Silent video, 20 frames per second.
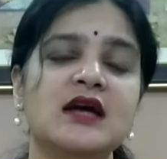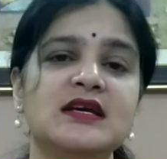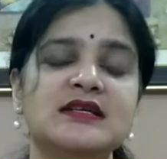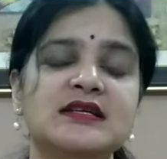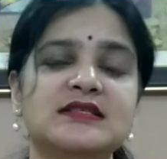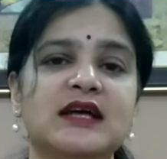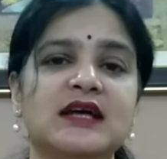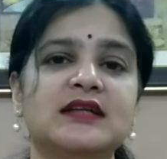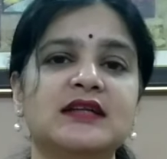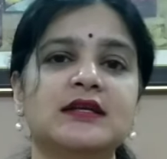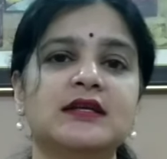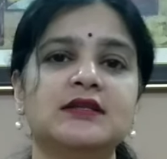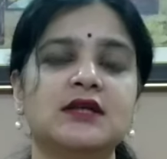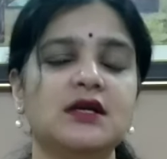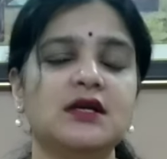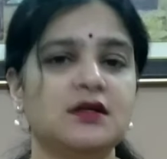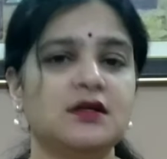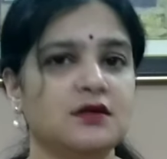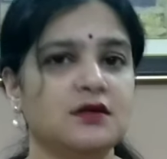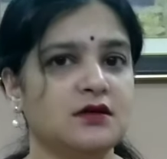ये
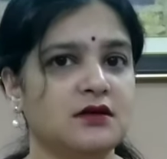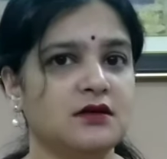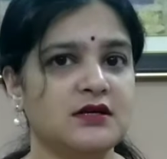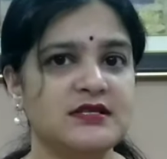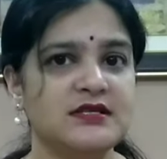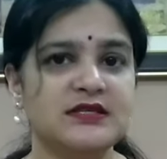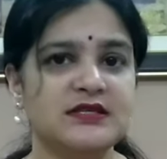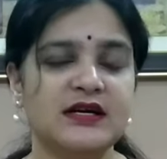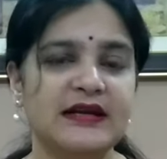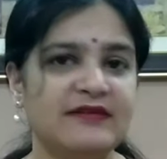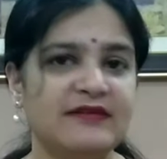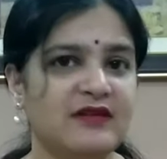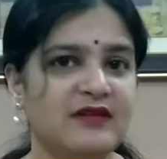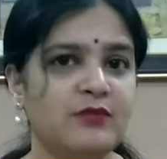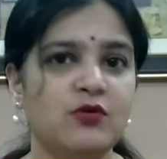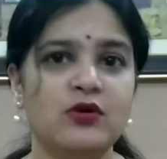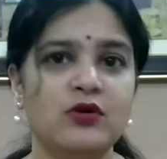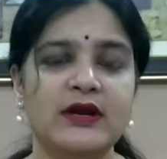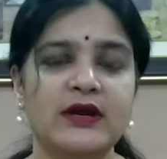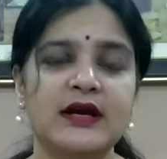ज़्यादातर इसका
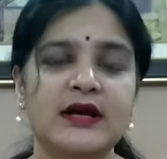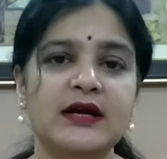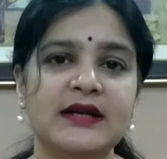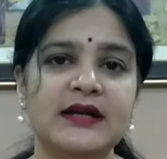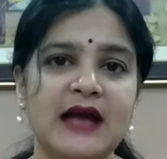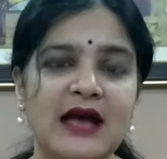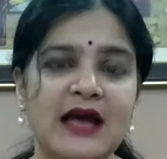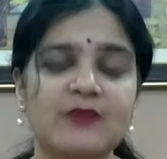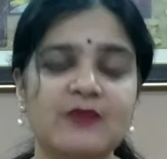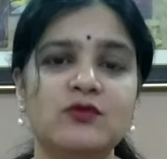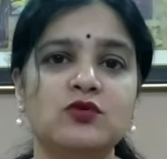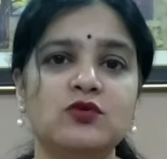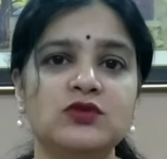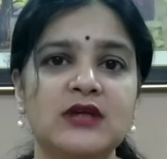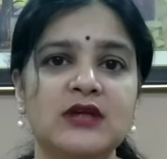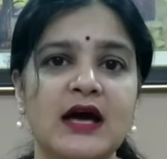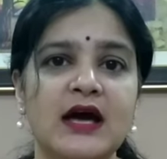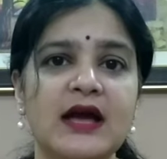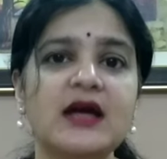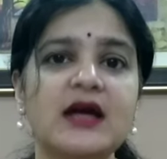डेवलप होने का टाइम
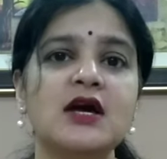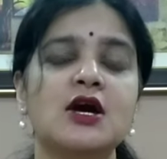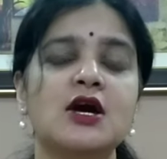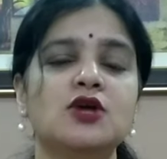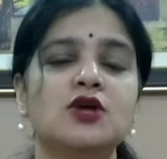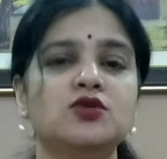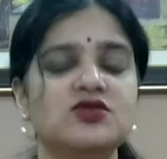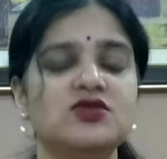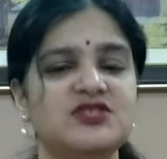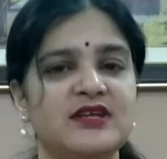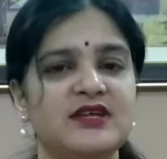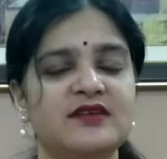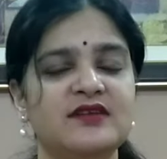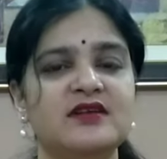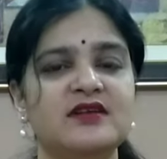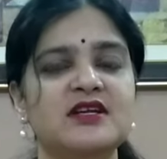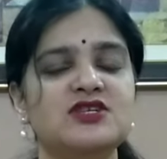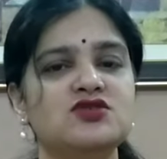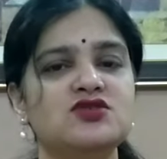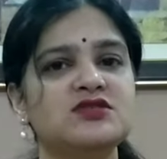होता है तो
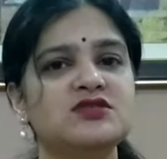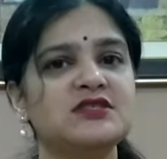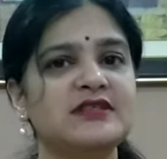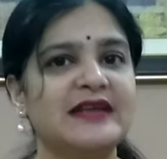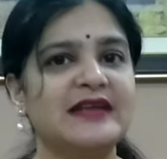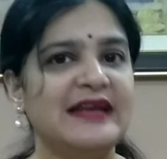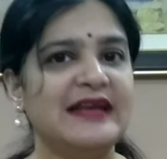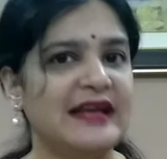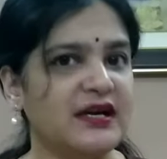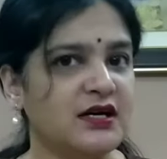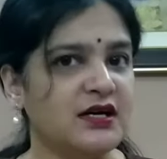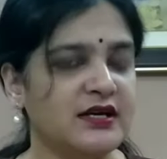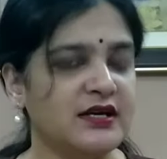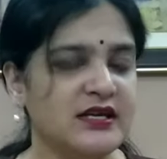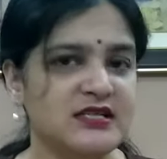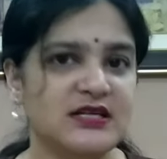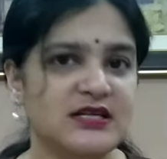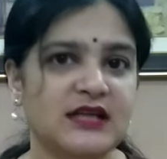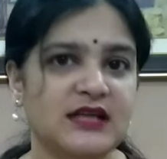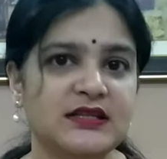जनरली जो स्क्रीनिंग
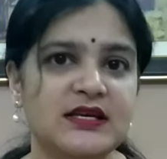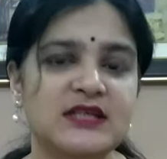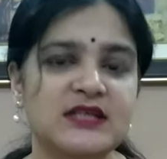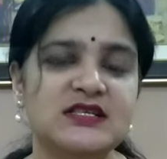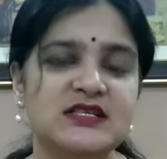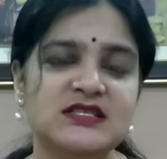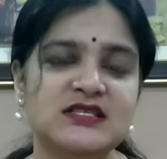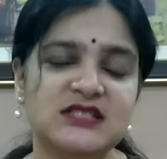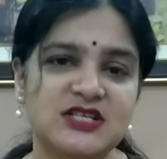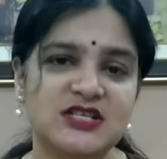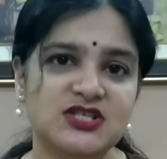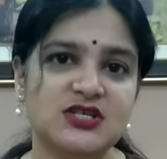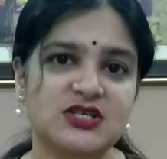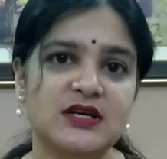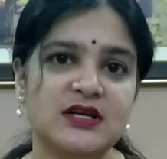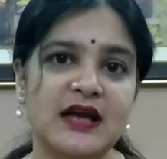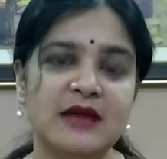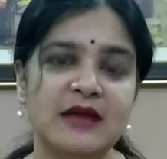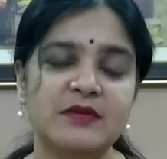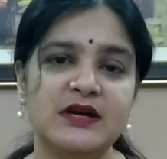करी जाती है
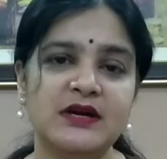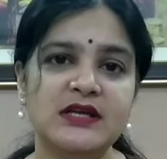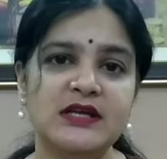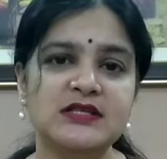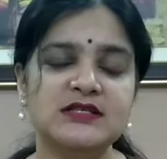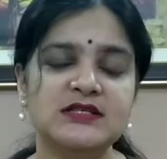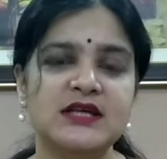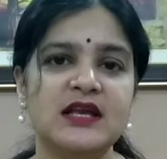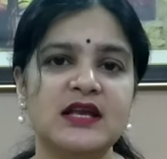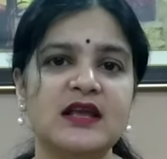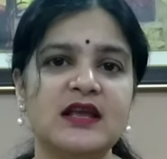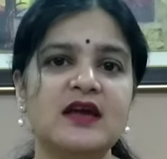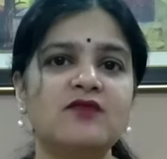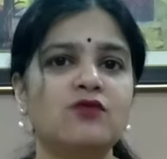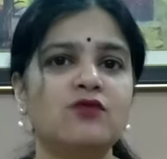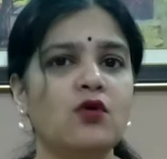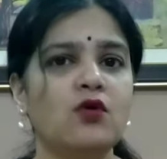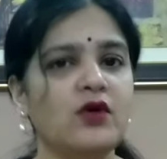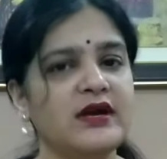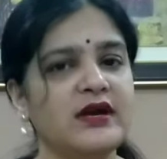जेस्टेशनल डायबिटीज़ के लिए
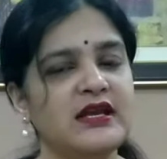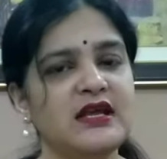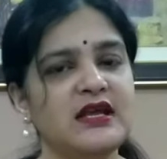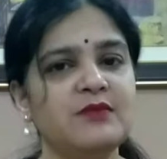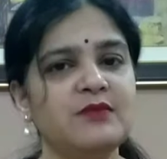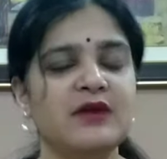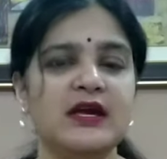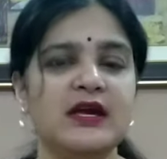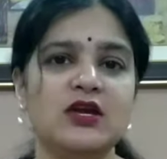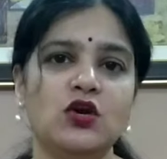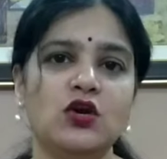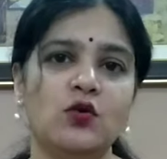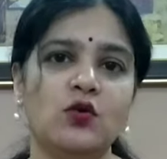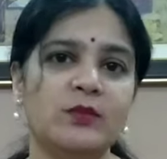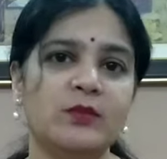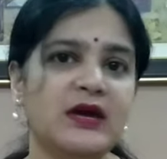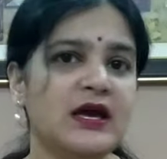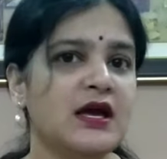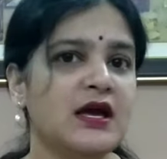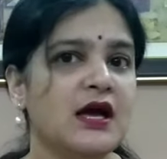वो इन्हीं महीनों
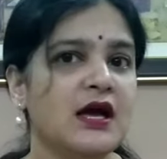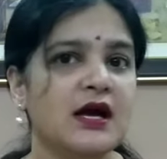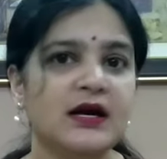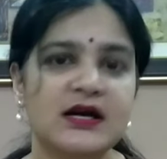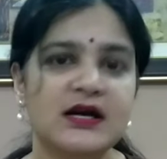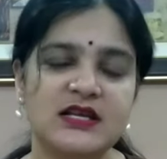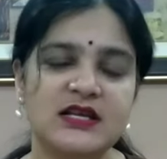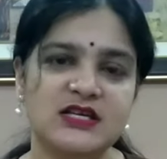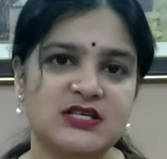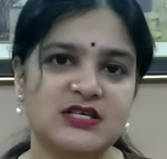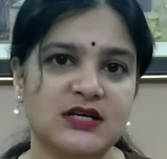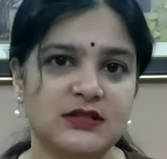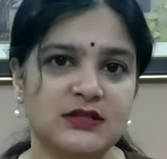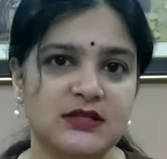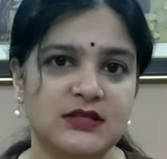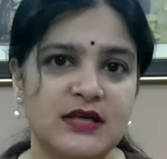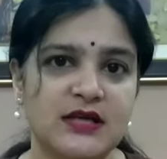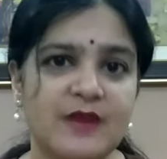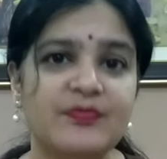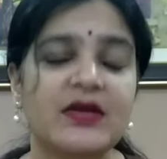में करी जाती है